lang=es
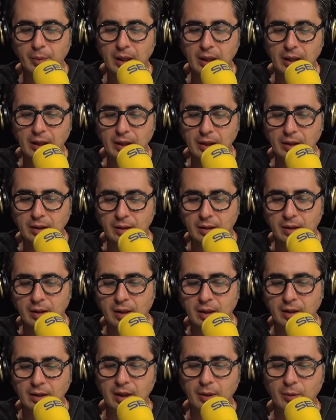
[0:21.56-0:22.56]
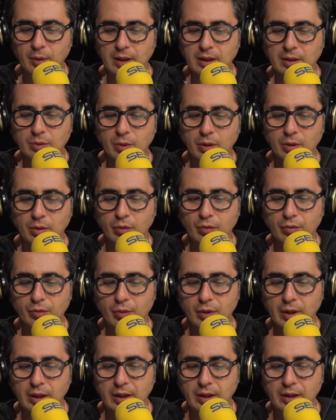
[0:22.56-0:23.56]
Bien. ¿Te acuerdas cuando
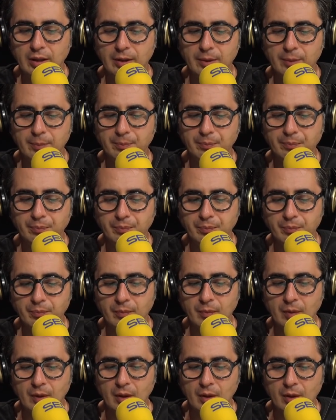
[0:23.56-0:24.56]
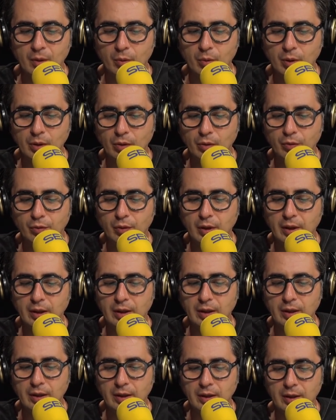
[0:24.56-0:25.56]
fue.? Mm, cuando
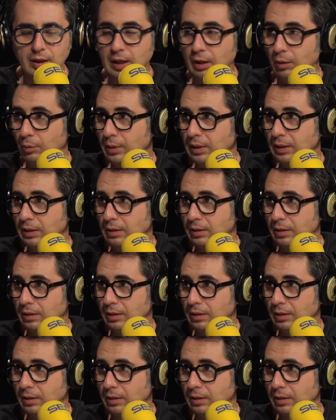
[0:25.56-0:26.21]
fue Halloween.